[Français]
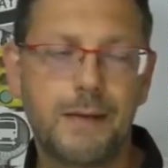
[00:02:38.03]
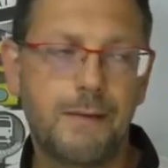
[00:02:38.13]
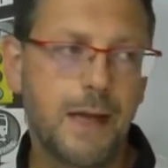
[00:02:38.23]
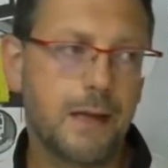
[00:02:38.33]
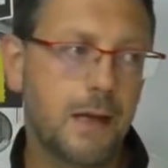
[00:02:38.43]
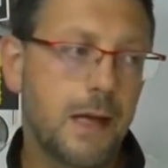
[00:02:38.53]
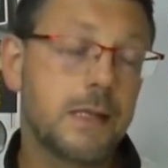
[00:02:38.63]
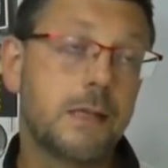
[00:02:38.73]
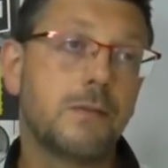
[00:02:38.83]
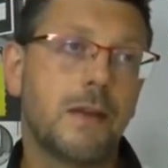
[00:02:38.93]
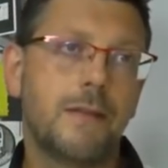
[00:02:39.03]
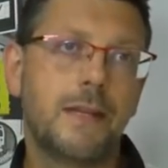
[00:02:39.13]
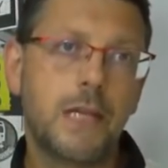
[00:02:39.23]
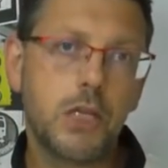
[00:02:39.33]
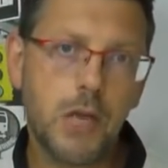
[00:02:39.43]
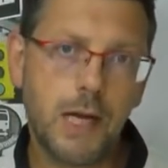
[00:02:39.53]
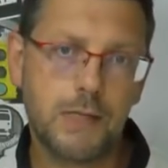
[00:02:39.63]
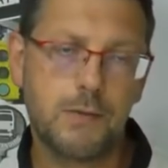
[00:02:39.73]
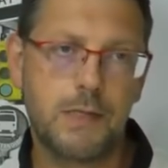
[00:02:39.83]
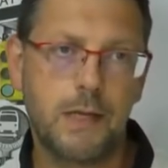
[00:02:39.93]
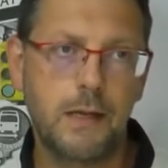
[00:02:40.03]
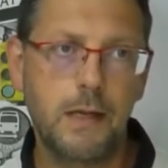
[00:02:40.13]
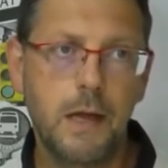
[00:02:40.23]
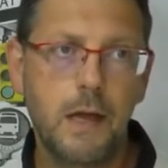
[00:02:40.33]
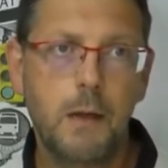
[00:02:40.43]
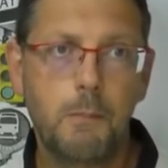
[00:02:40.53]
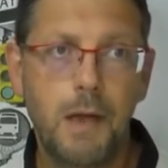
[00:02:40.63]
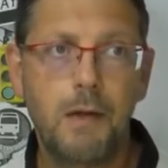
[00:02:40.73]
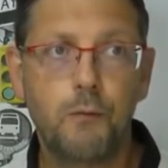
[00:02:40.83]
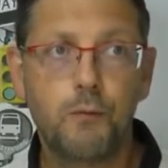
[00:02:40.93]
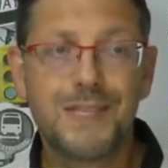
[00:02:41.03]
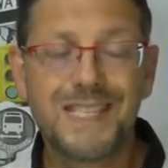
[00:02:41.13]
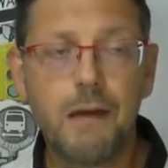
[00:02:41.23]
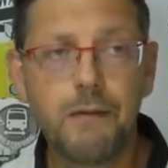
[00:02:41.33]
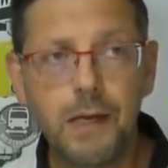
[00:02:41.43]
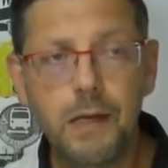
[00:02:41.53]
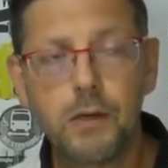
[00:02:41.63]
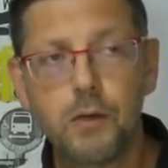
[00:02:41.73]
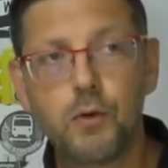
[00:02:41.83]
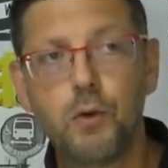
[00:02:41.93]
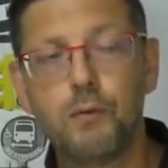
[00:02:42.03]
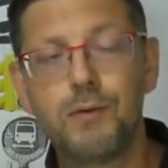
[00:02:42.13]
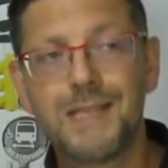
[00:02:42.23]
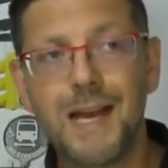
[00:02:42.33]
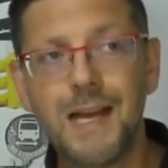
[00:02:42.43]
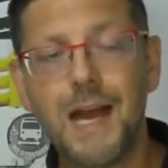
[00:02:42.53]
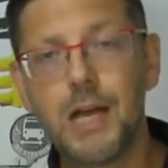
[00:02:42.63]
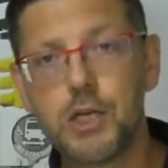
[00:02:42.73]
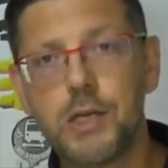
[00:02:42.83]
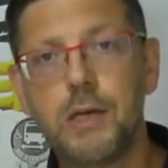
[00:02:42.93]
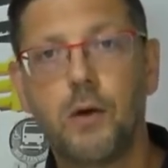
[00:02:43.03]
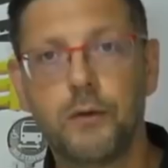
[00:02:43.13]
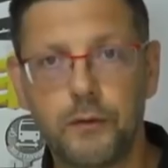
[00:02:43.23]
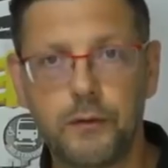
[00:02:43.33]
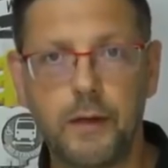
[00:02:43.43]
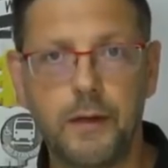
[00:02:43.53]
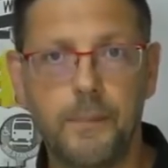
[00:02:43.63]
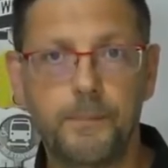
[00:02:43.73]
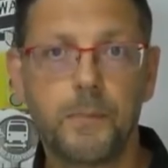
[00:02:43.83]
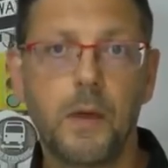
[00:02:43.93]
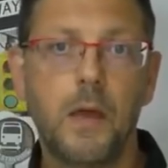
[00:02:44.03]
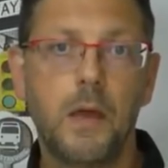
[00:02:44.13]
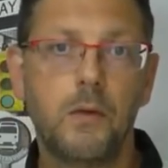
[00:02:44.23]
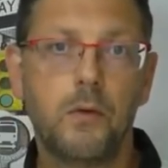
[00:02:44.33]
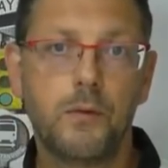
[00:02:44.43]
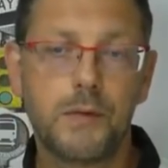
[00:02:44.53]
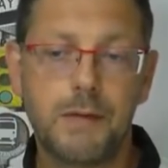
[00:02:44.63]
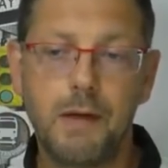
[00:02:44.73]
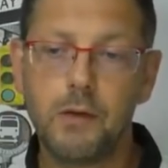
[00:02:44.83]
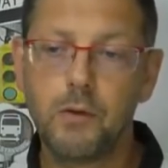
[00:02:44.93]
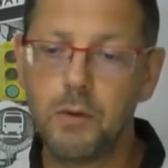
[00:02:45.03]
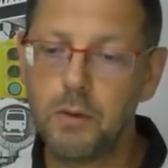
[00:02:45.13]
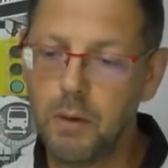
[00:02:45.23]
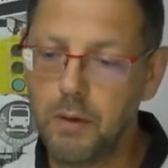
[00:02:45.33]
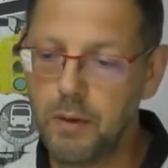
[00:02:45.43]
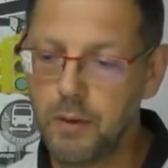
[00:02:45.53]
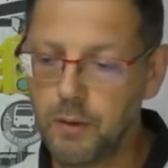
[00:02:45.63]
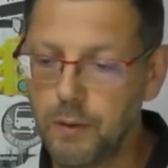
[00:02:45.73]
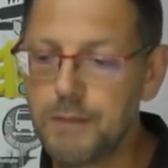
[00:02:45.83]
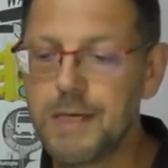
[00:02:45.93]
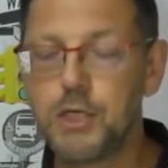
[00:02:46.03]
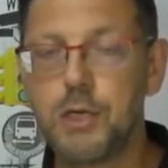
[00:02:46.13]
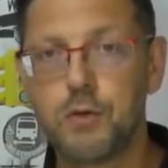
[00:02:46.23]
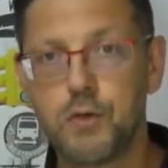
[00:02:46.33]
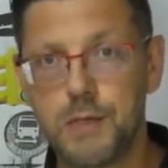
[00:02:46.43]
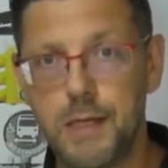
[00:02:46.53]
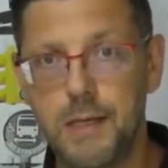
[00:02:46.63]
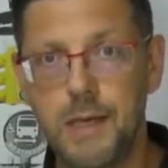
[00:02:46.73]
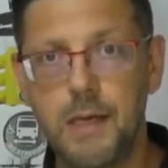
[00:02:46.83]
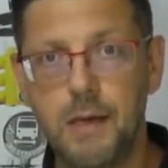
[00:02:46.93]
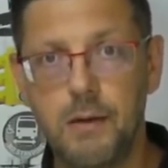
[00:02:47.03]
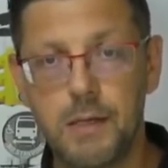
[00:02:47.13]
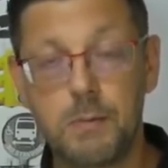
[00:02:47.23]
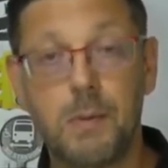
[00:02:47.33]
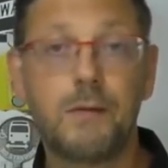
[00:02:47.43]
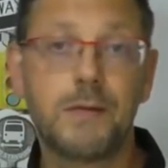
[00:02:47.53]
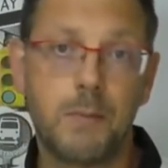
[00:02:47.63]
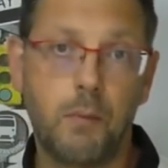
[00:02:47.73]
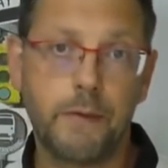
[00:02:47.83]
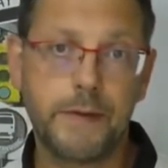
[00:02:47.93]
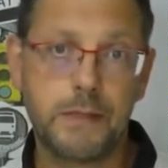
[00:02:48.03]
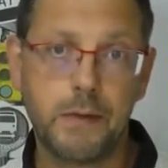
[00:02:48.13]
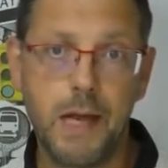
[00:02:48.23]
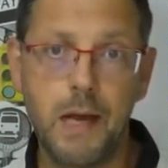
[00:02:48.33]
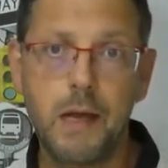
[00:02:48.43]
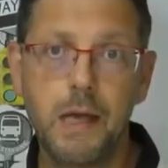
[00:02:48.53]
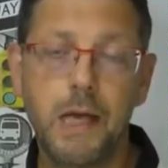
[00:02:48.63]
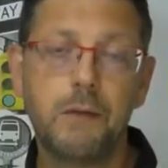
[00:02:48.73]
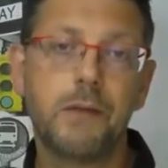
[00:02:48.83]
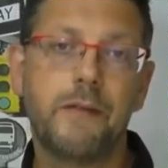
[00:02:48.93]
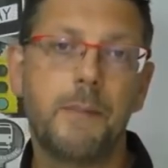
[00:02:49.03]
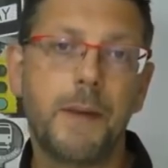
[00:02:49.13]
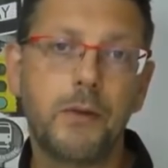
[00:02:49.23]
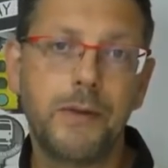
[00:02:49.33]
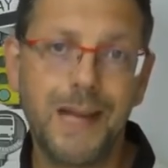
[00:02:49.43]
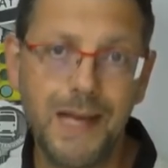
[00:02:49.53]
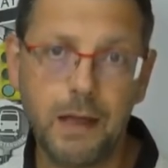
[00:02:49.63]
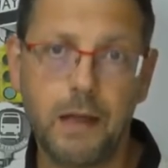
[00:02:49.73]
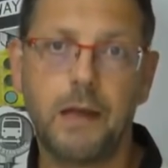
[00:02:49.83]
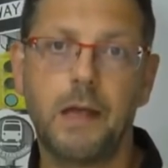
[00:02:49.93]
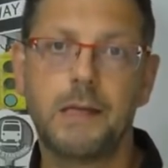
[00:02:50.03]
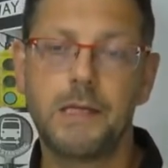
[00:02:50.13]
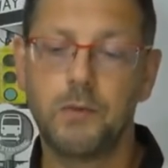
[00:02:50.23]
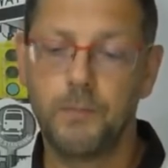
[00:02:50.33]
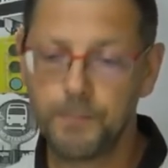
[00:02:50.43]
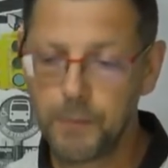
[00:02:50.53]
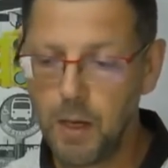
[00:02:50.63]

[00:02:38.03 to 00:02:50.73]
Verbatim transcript: ça va être là si vous avez déjà la société, mais vous savez que vous allez acheter en société. Donc il faut savoir que euh, quand vous achetez en société, euh, à ce moment-là, vous êtes professionnel et vous n'avez pas de délai de rétractation.